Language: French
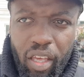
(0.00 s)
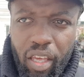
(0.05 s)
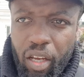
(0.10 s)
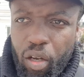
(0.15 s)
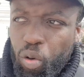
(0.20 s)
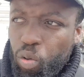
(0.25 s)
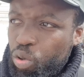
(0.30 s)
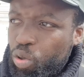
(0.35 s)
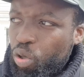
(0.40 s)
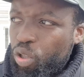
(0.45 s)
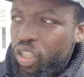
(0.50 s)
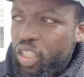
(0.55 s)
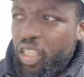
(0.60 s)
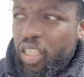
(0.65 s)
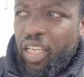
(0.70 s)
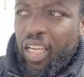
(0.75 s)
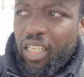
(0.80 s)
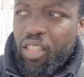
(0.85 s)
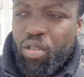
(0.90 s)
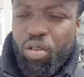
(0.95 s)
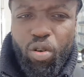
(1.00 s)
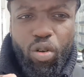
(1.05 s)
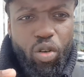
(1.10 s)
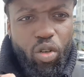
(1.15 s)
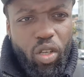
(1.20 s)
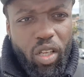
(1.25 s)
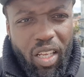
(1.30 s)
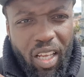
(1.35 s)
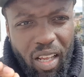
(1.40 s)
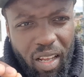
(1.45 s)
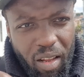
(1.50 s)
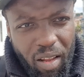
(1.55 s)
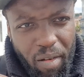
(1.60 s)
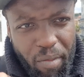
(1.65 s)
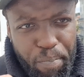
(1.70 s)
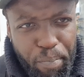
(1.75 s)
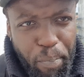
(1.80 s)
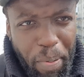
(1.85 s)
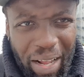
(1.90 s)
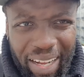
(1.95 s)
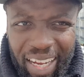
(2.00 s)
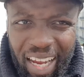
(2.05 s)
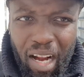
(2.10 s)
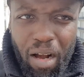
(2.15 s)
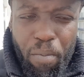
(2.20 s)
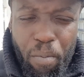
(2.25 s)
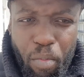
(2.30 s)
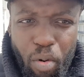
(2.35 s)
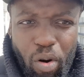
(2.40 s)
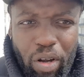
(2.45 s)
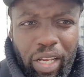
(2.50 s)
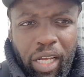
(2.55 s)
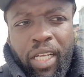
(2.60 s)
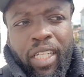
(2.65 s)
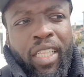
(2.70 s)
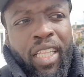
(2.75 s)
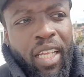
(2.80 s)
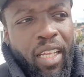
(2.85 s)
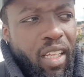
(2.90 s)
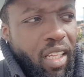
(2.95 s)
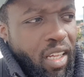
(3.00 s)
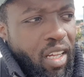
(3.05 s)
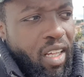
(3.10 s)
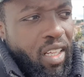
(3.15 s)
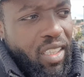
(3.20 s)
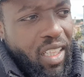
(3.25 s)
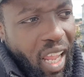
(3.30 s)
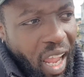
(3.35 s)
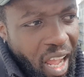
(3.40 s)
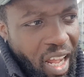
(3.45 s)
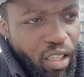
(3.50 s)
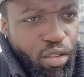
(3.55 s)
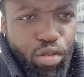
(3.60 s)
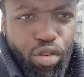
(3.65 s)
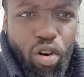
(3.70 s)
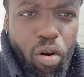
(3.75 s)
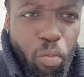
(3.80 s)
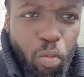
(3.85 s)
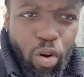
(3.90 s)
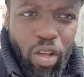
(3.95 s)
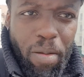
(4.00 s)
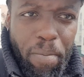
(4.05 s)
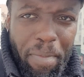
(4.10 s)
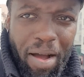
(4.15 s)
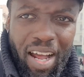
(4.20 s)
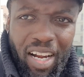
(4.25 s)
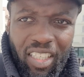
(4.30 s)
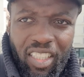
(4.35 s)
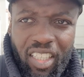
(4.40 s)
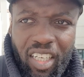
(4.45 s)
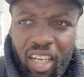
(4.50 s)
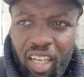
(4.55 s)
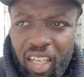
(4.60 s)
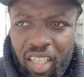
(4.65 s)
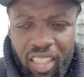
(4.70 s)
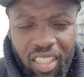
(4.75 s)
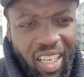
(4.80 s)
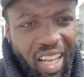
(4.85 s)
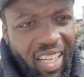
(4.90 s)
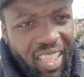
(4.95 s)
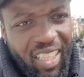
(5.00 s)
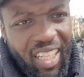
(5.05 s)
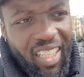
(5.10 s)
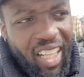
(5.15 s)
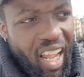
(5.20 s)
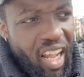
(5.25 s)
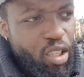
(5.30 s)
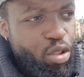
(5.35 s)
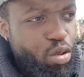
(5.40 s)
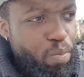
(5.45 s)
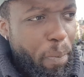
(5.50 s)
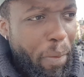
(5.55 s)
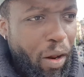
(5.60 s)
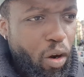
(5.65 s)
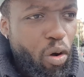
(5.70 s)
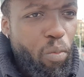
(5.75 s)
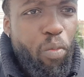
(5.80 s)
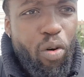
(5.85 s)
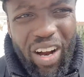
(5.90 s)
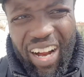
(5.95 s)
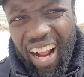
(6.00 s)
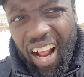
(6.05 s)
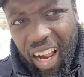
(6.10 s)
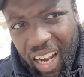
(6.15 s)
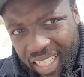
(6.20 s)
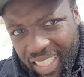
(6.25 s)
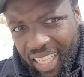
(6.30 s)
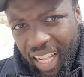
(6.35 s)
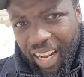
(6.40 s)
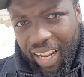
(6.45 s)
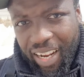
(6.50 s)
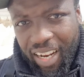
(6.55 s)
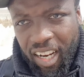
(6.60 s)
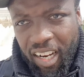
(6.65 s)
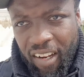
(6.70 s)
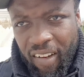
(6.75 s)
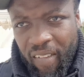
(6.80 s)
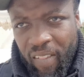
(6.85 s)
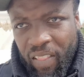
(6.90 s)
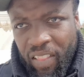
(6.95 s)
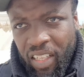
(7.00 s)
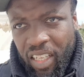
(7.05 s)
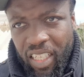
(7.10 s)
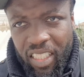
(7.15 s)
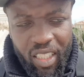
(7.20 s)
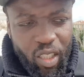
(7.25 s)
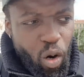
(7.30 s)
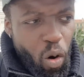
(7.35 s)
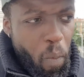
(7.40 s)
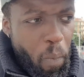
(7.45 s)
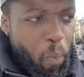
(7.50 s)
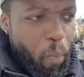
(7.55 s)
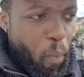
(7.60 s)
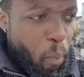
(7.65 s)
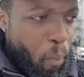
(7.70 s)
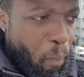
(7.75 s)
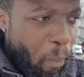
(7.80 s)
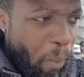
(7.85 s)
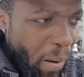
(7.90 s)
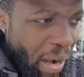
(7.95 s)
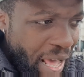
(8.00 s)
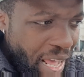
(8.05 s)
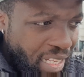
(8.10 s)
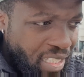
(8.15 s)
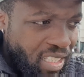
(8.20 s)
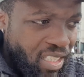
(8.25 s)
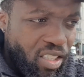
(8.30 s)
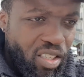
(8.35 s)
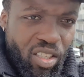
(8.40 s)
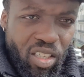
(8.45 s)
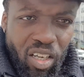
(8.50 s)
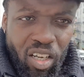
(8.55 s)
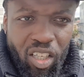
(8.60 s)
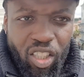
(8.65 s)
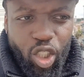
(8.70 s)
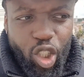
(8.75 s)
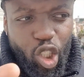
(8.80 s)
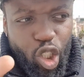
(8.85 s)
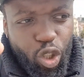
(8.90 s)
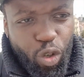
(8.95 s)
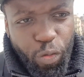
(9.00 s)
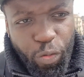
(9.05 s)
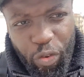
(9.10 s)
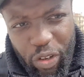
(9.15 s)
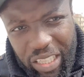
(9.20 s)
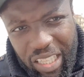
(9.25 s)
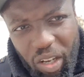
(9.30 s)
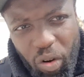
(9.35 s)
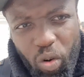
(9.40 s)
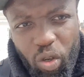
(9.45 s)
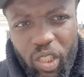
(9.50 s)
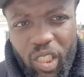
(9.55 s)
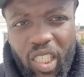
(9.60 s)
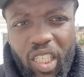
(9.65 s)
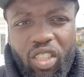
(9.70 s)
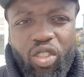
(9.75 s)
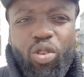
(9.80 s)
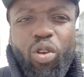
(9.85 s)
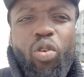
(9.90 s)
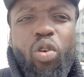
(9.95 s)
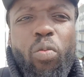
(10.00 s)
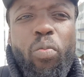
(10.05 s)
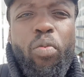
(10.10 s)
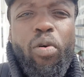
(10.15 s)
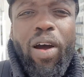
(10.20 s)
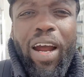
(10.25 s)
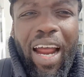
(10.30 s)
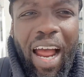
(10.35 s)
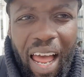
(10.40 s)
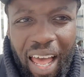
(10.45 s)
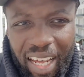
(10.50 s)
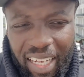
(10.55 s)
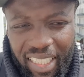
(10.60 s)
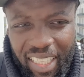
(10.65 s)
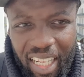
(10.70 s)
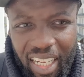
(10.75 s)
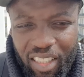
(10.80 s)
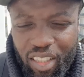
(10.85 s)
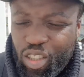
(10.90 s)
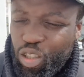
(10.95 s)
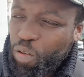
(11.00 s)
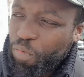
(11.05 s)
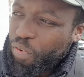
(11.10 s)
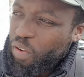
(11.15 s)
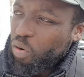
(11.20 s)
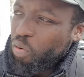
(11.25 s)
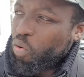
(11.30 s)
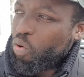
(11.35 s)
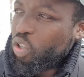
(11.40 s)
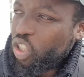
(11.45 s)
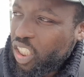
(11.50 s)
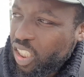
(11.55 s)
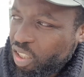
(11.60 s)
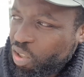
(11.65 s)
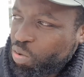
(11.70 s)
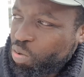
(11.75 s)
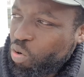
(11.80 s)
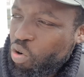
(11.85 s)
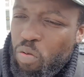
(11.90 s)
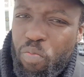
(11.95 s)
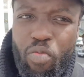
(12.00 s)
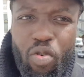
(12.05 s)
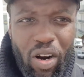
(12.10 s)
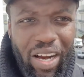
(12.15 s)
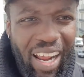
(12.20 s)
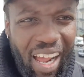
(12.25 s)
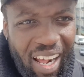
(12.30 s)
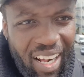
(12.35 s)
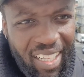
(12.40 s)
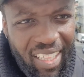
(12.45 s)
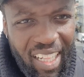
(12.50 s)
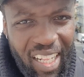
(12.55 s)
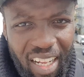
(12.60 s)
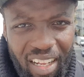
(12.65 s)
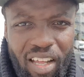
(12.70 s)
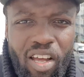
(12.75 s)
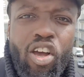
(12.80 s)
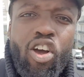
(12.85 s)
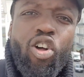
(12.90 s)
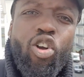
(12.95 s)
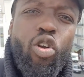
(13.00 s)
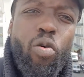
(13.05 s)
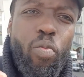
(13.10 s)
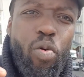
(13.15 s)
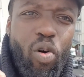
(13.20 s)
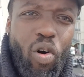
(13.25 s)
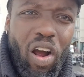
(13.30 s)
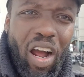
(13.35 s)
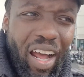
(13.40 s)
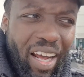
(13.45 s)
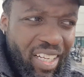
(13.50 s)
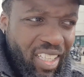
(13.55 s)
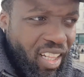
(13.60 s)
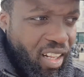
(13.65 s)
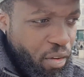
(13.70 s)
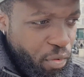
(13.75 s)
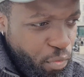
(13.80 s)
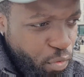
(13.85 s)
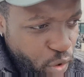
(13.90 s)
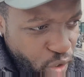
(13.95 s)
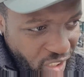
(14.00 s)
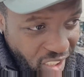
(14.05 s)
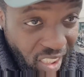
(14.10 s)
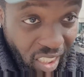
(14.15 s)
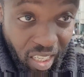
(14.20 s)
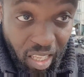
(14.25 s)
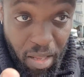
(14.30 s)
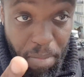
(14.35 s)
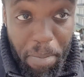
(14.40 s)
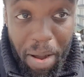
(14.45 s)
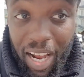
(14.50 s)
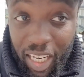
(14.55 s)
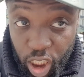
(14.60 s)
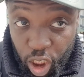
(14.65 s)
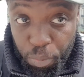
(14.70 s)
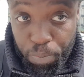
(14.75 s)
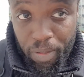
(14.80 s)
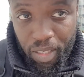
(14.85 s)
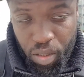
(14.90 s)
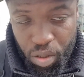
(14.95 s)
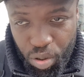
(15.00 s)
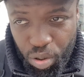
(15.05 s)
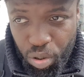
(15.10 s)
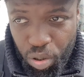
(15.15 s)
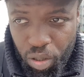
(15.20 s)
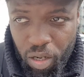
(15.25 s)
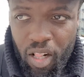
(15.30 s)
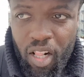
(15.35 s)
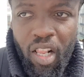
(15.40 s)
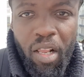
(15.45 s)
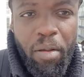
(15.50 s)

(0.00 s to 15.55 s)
et qu'on te dit qu'est-ce que, par quel mot a été traduit le mot image, ça a été traduit par le mot caractère. Et si on place, si tu fais des recherches dans le mot caractère, si tu fais une recherche sur le mot caractère, le mot caractère veut dire image, bien sûr,